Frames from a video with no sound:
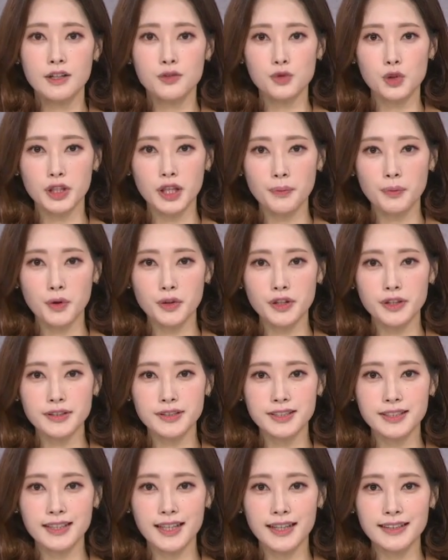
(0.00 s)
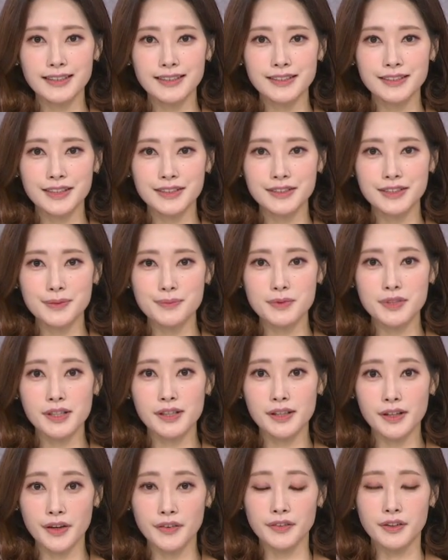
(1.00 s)
최 대표는 지난
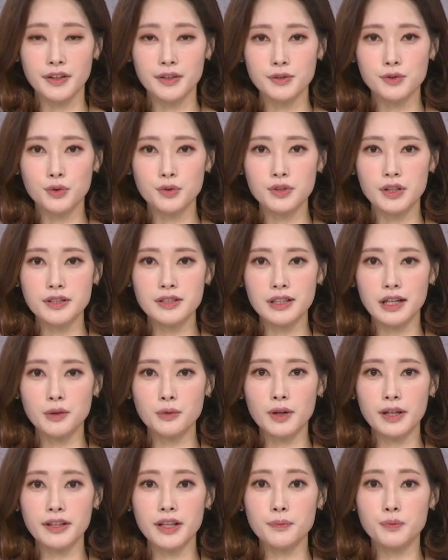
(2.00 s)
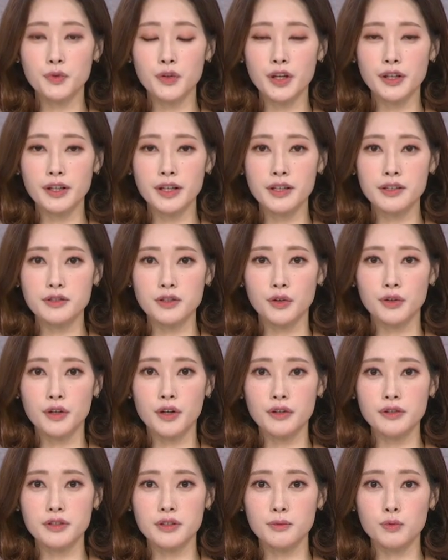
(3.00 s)
2017년 조 전 장관의 부인인
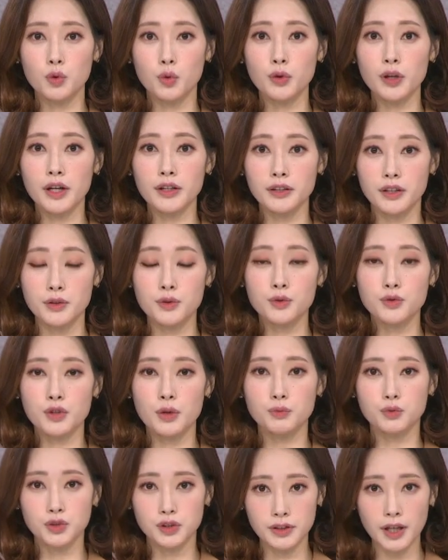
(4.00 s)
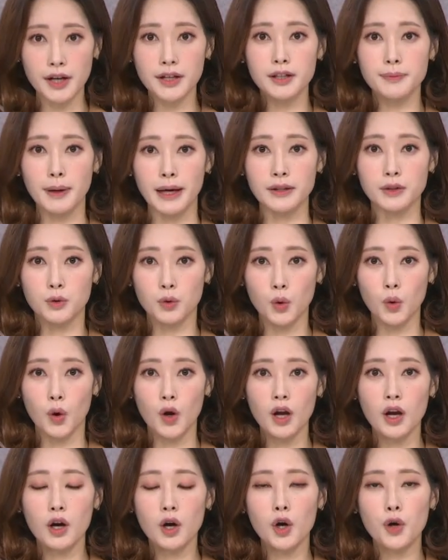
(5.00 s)
정경심 동양대 교수 부탁을 받고
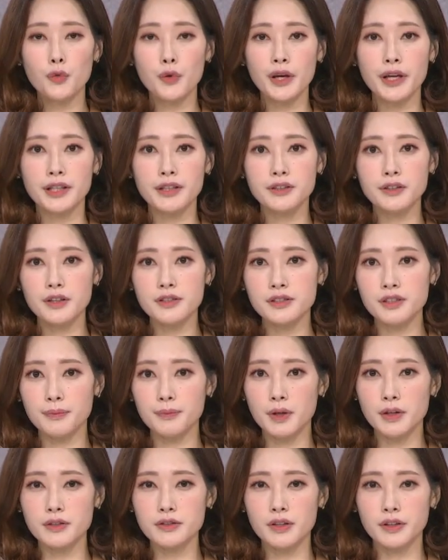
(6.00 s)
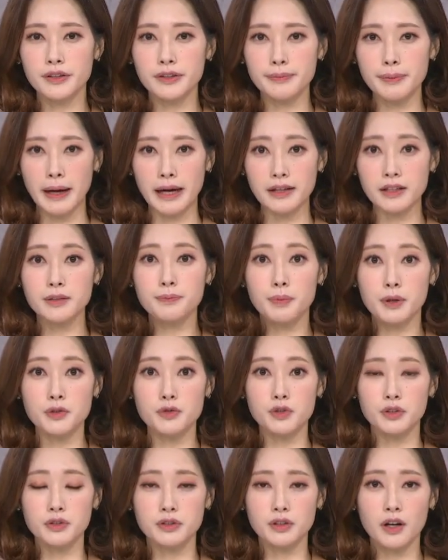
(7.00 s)
허위 인턴 증명서를
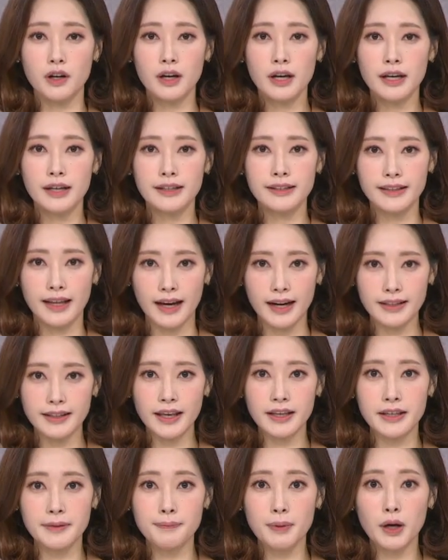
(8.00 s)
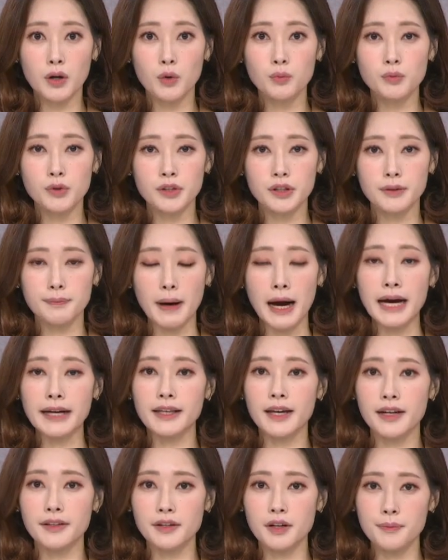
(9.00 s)
발급해줘서 대학의 입학 업무를
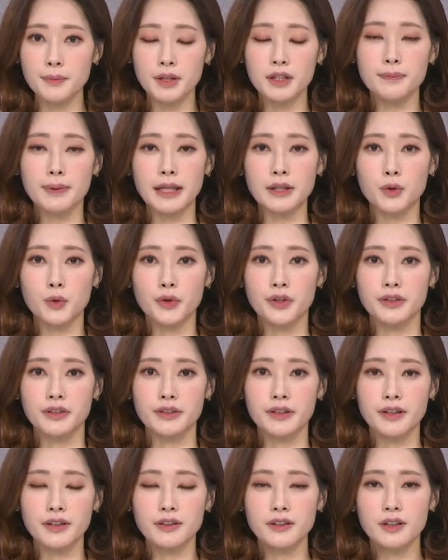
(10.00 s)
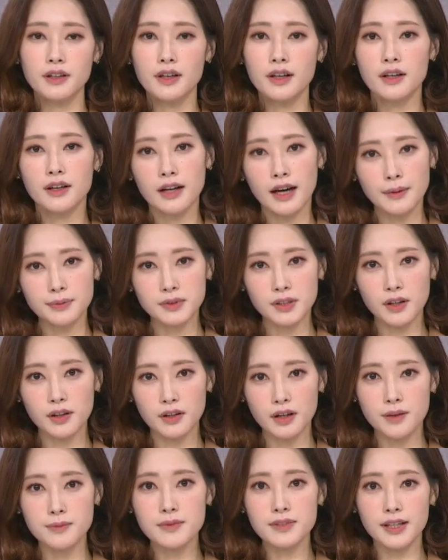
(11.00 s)
방해한 혐의를 받고 있는데요. 앞서
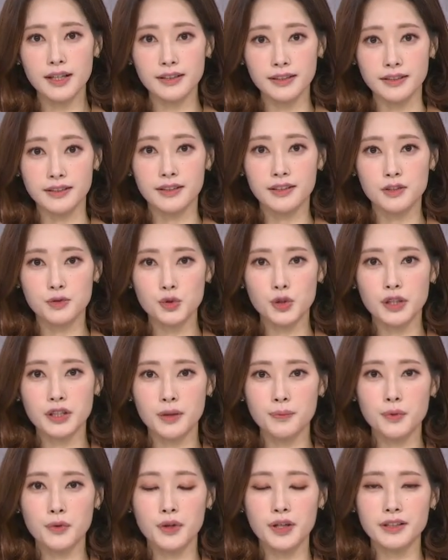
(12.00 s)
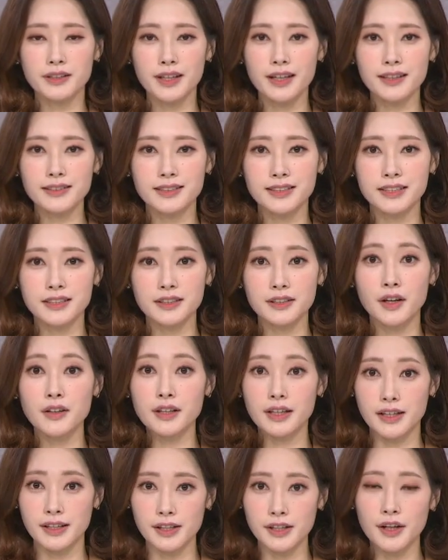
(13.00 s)
검찰은 최 대표에게 징역
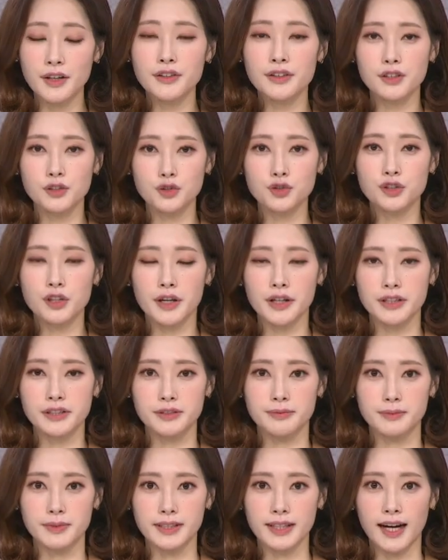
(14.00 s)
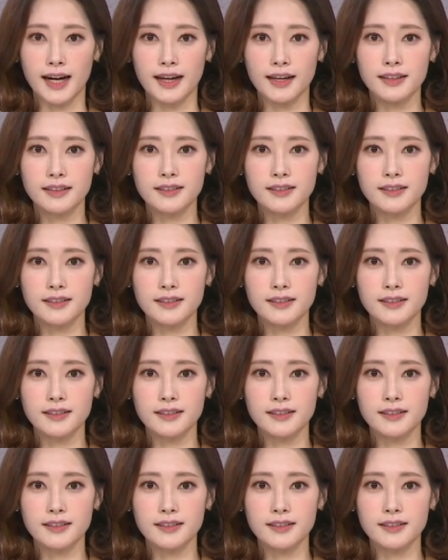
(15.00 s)
1년을 구형했습니다.